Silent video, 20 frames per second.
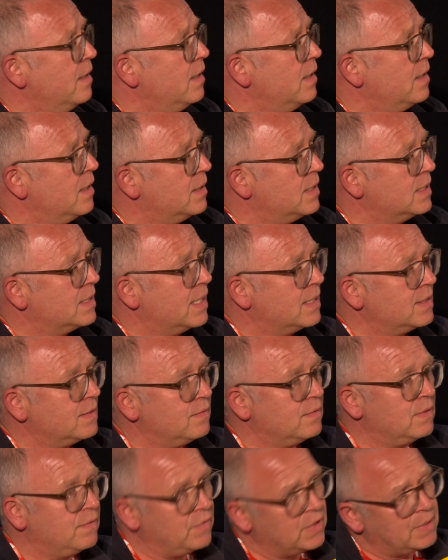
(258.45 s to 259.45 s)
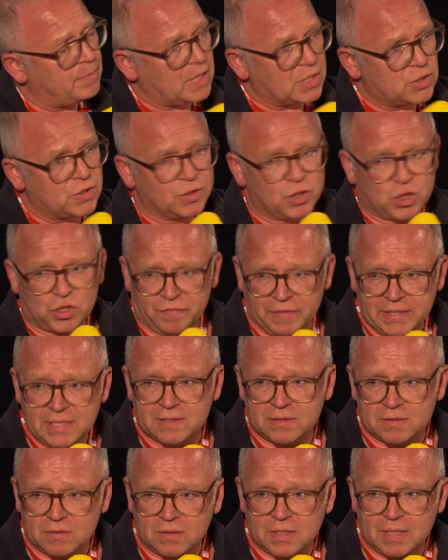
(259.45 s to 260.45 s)
Äh, das heißt, ich habe ganz schön
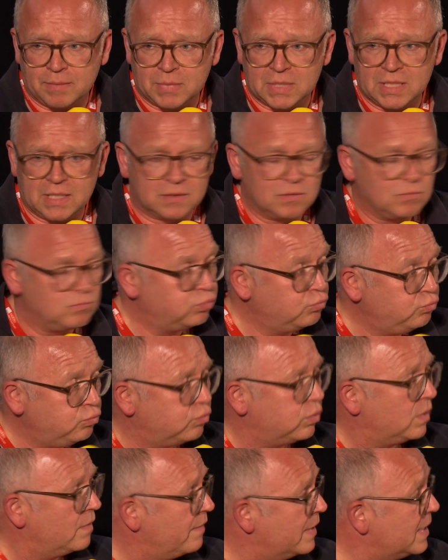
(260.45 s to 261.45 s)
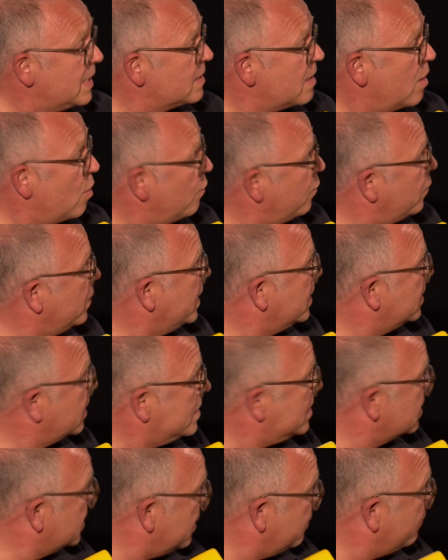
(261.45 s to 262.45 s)
geschwitzt und habe gedacht, so, pff, wenn das auffliegt,
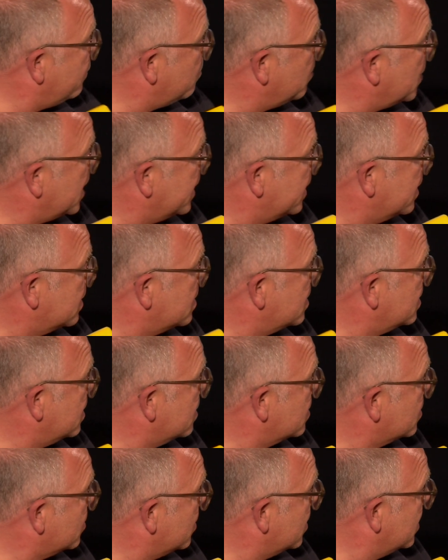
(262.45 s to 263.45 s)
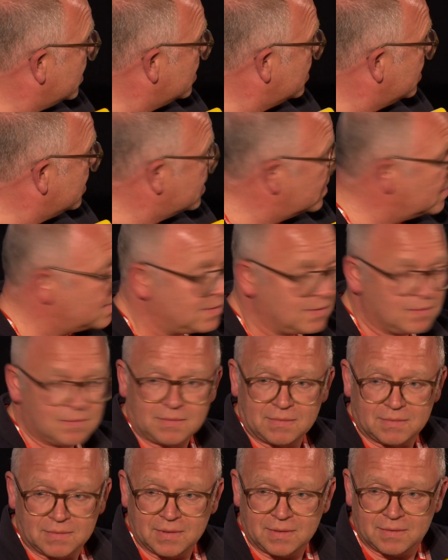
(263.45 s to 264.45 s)
dann ist eh vorbei jetzt hier so. Dann ist
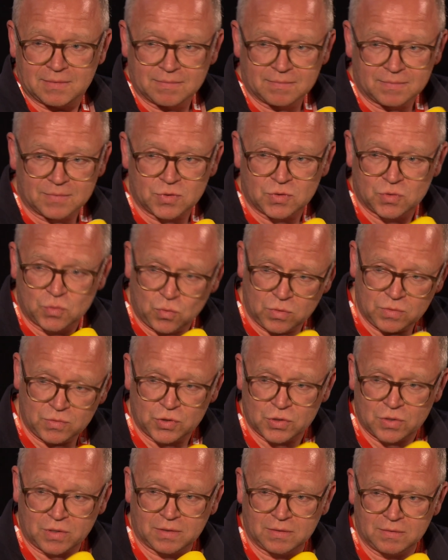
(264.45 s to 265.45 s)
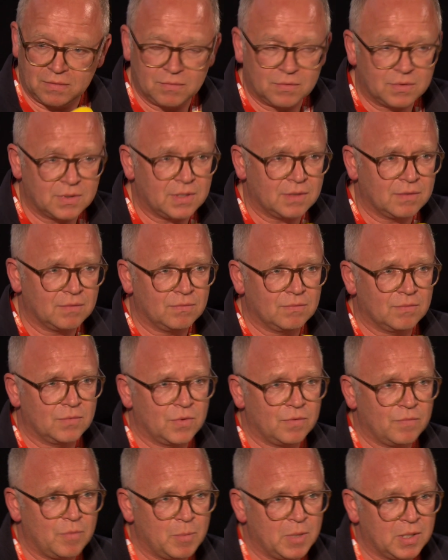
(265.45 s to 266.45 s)
ne, zu, die Schotten, und dann
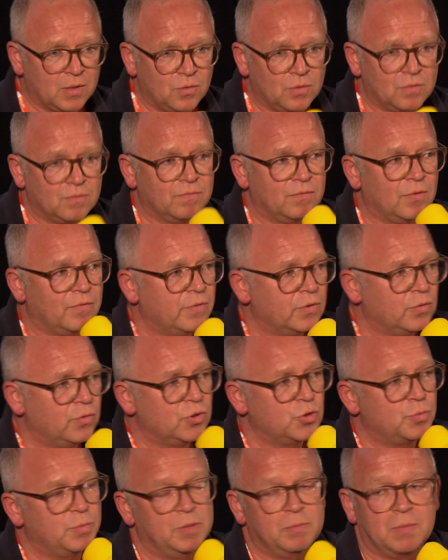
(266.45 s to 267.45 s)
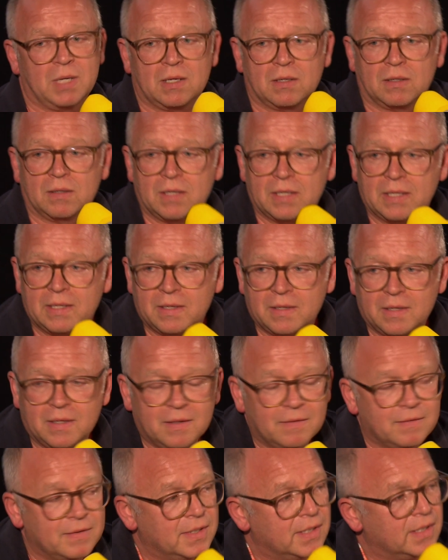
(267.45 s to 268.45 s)
können wir mal gucken, ob wir ein Hörspiel machen
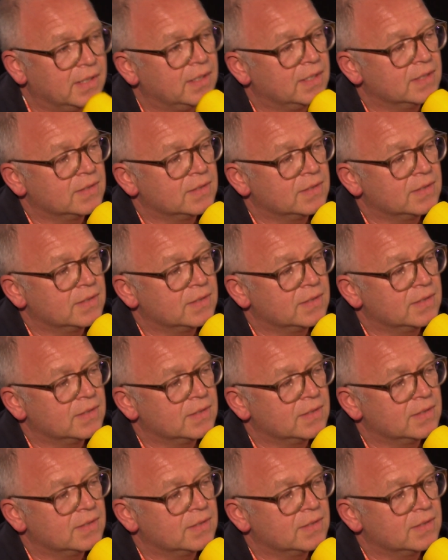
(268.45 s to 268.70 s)
wieder.